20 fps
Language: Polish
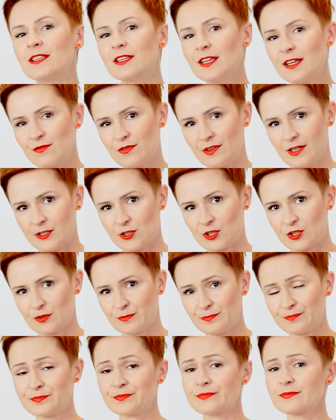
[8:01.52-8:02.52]
nie wiesz,
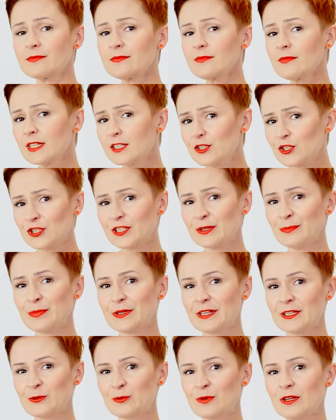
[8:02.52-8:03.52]
czy
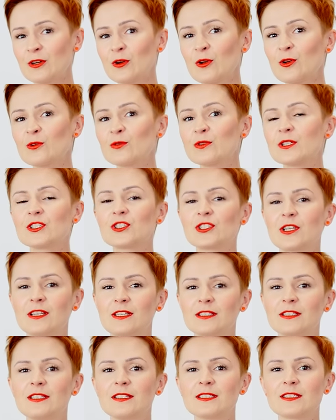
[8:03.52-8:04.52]
temperatura koloru jest
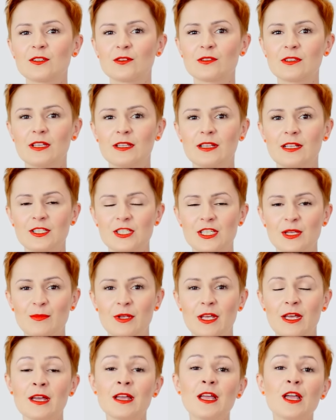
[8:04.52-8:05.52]
szalenie istotna dla
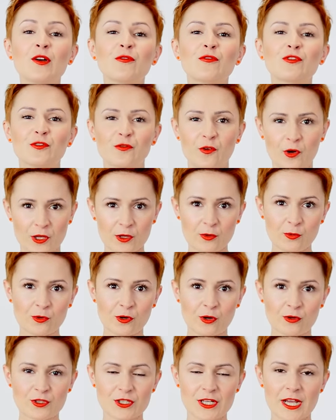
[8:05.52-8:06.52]
Ciebie w Twojej
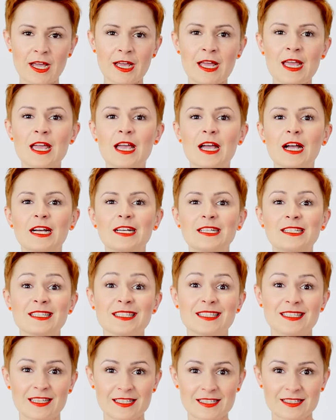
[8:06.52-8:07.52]
urodzie,
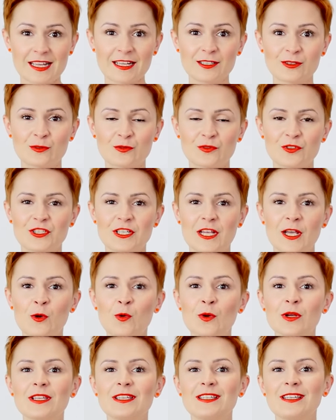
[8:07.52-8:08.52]
e, zastanów się,
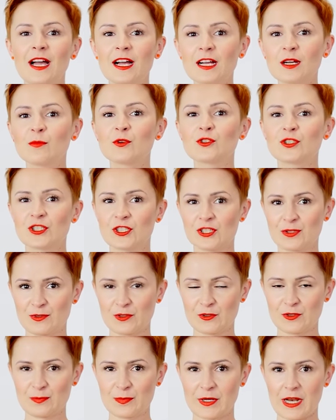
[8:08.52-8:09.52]
jak możesz
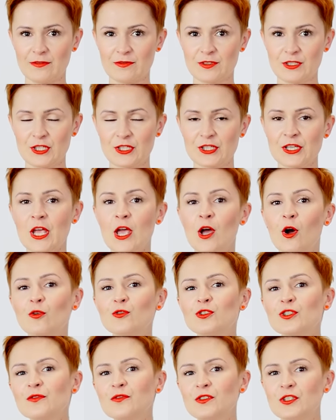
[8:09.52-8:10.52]
to sprawdzić.
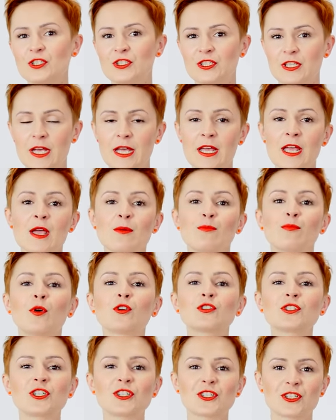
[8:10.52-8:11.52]
Oczywiście
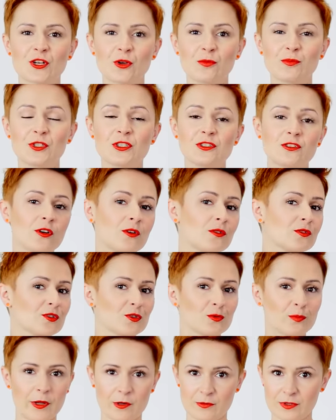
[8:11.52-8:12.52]
możesz zrobić to
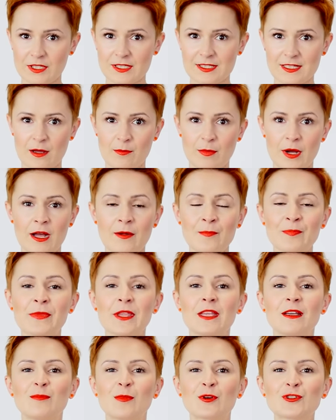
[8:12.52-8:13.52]
zupełnie sama,
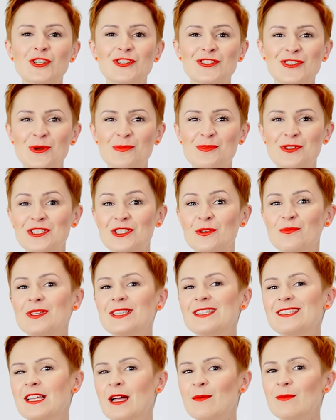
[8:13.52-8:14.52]
możesz zrobić
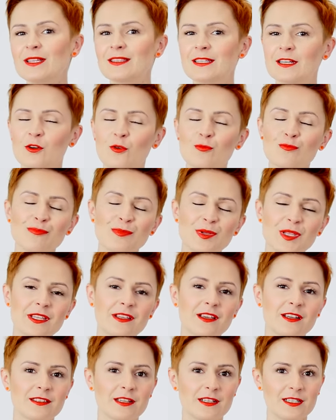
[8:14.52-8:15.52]
sobie sama taką
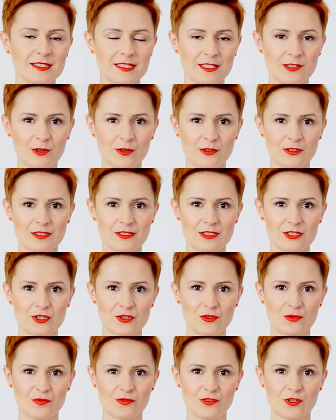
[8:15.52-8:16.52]
mini analizę
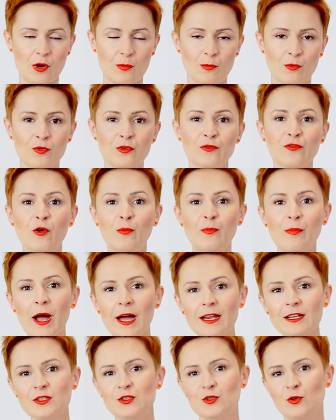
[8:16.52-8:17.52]
kolorystyczną w domu i w
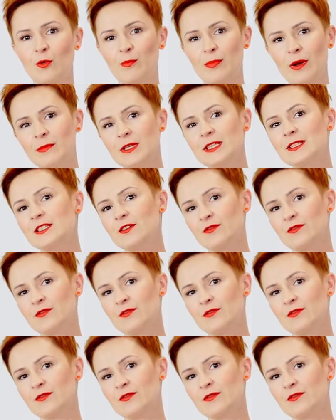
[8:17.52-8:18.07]
oparciu o pamięć